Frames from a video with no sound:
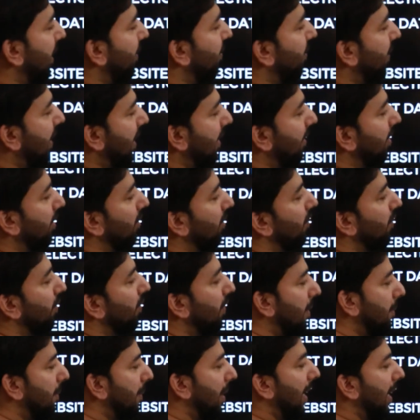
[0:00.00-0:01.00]
की फीस
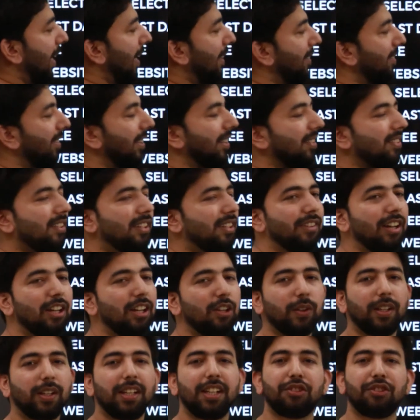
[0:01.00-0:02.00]
फीमेल एस सी
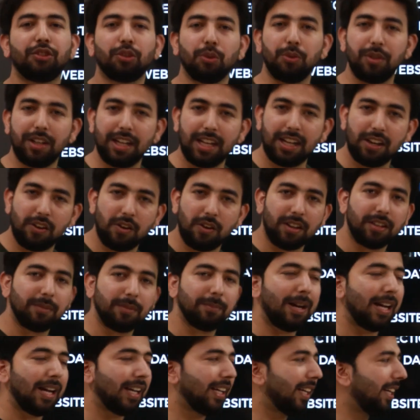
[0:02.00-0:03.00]
वालों के लिए शून्य है और
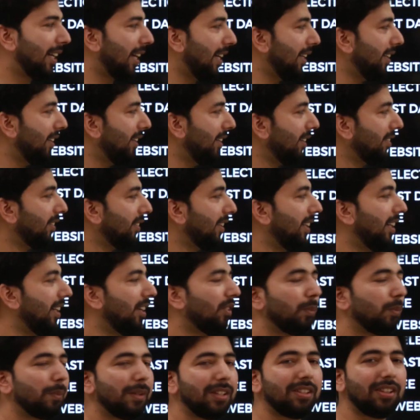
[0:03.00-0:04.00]
बाकी कैंडिडेट्स के लिए
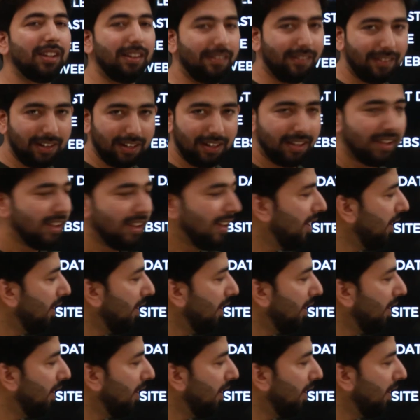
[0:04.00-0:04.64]
रुपीज हंड्रेड